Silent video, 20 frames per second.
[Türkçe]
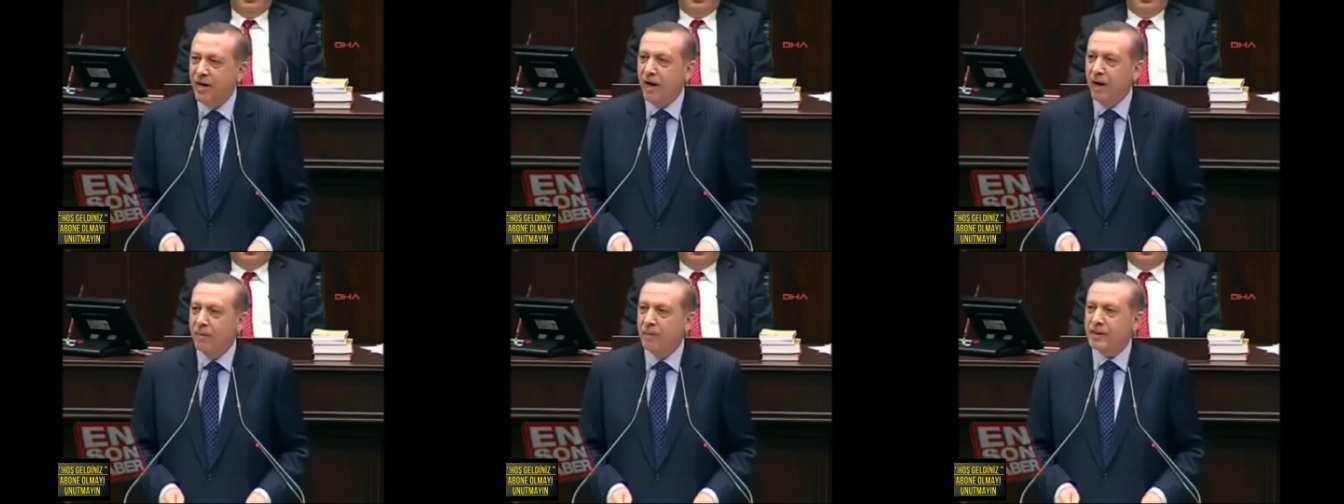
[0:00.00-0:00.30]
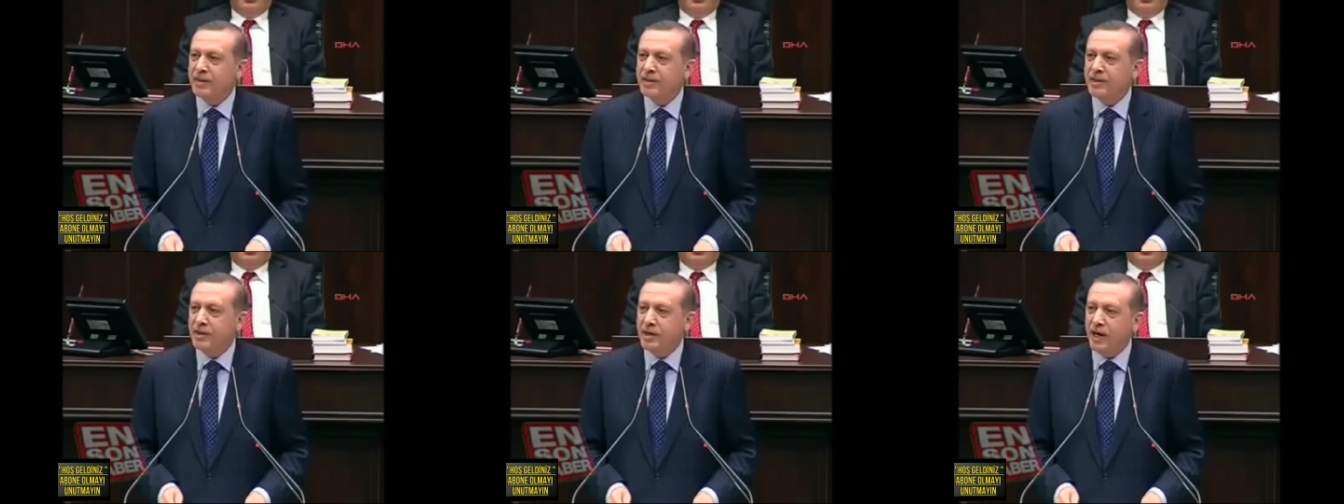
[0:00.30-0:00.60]

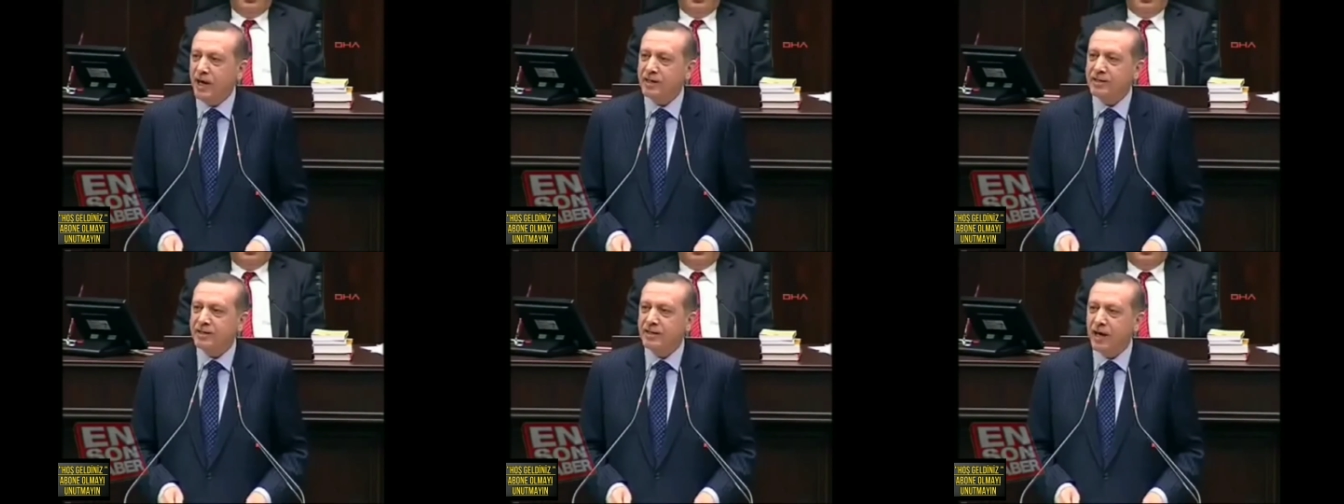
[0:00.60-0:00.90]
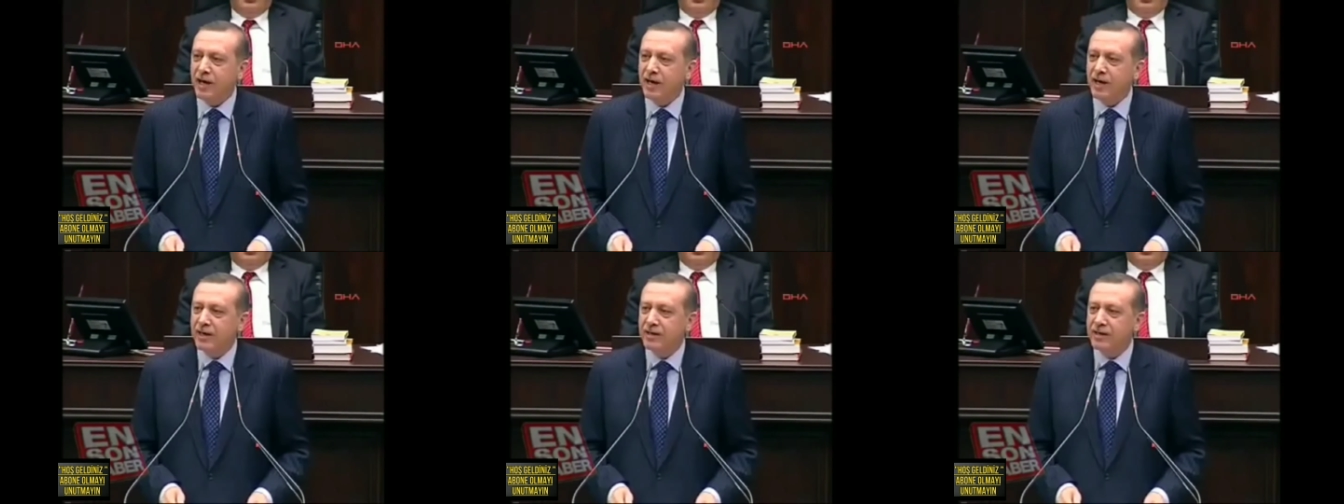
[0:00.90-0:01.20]
ama çıkar
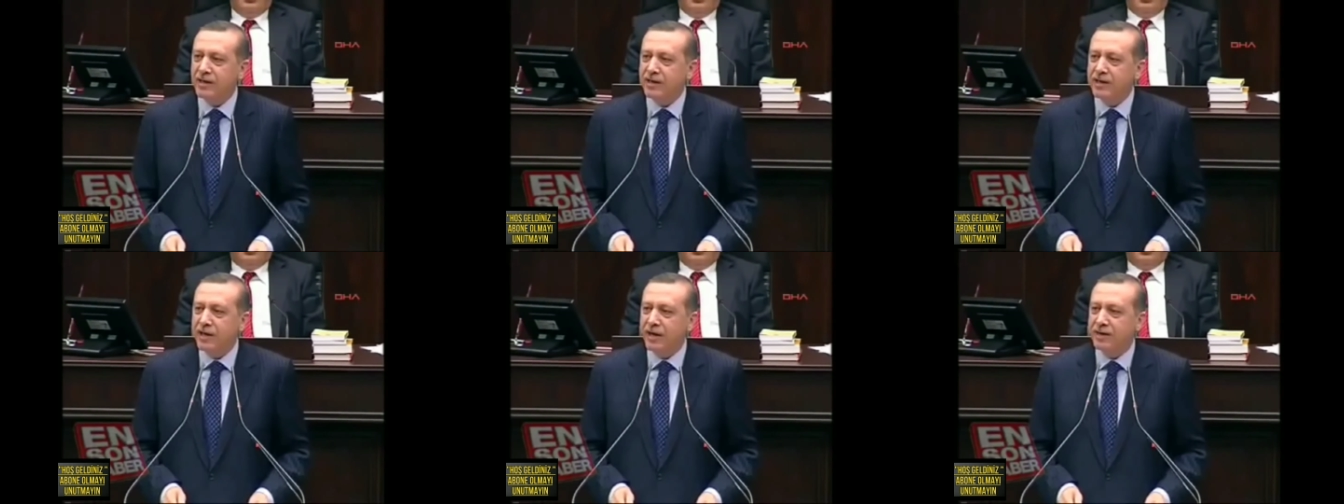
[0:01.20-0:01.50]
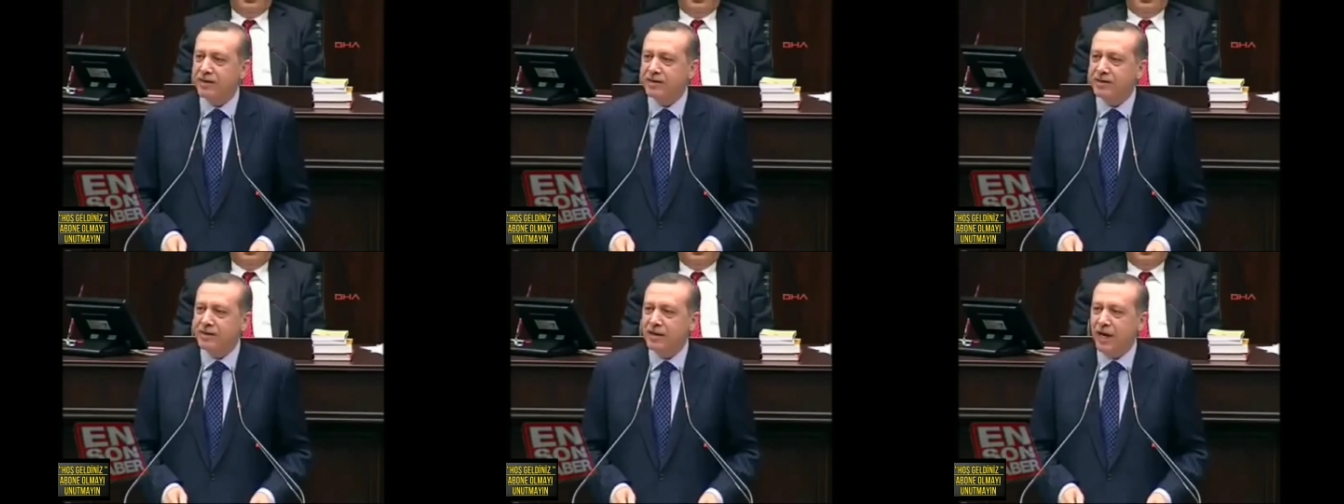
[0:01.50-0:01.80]

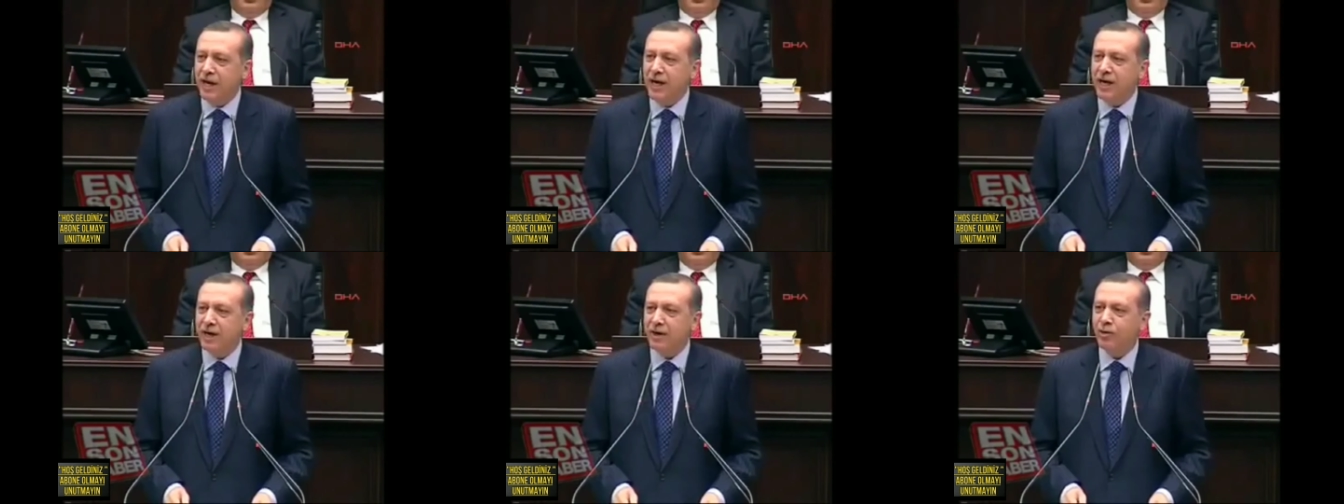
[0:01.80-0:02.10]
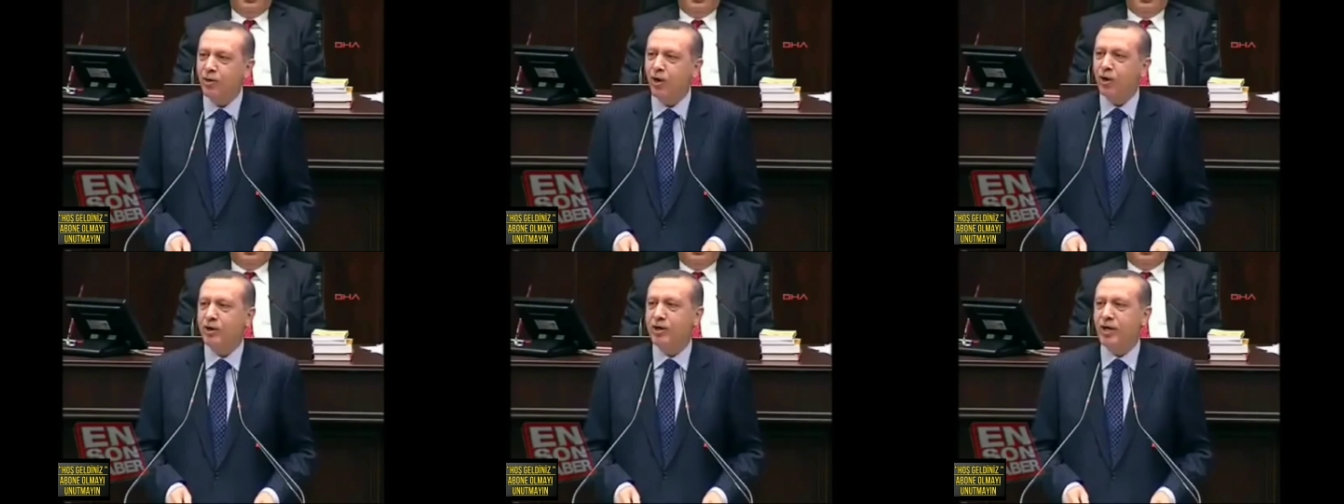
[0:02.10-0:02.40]

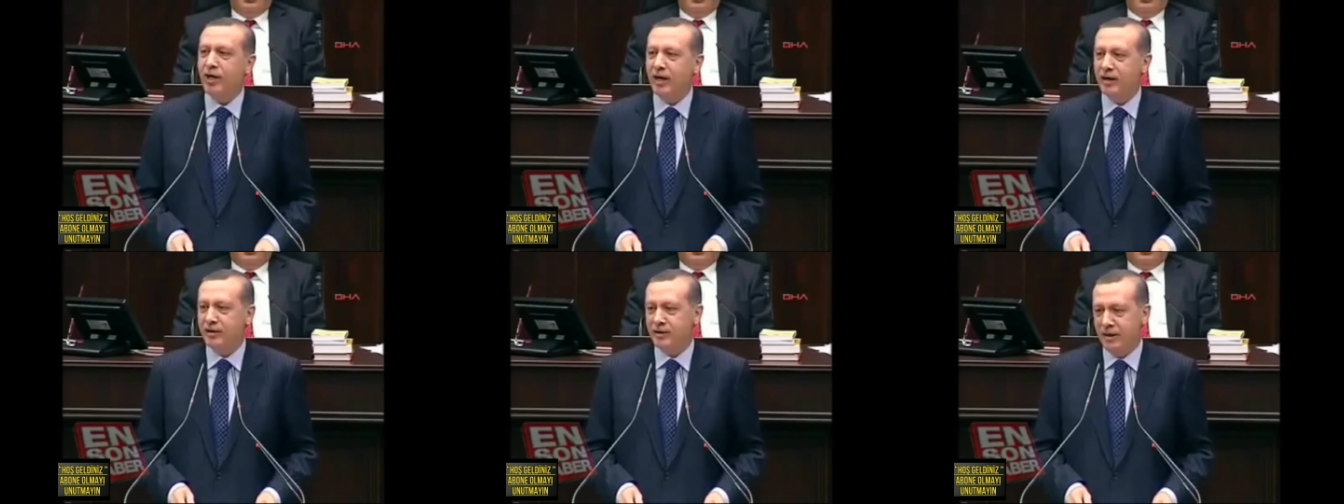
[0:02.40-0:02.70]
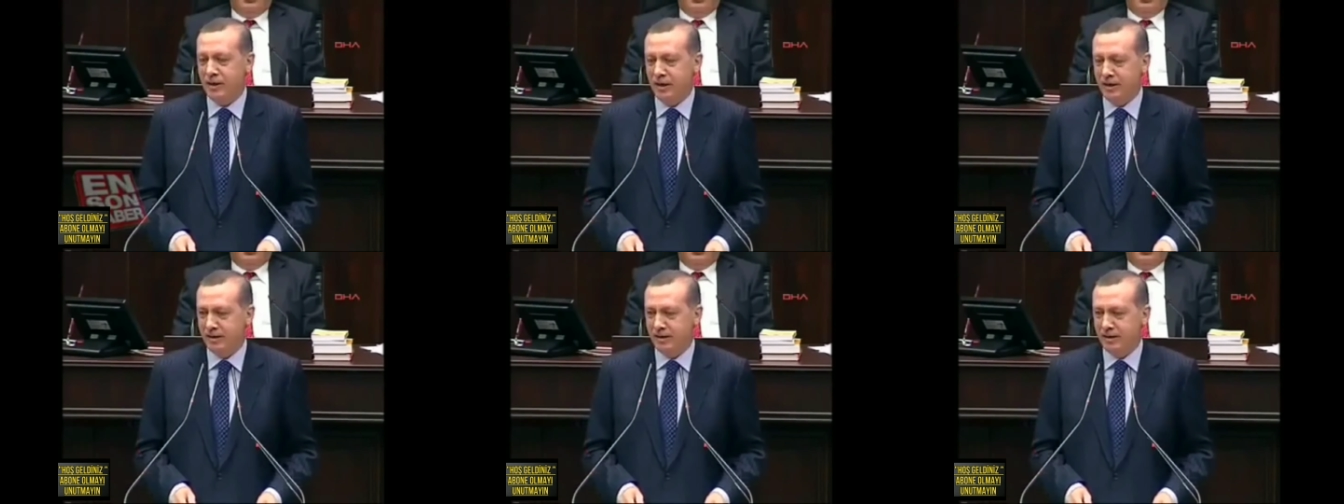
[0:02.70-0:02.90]
sağladıklarınıza kol kanat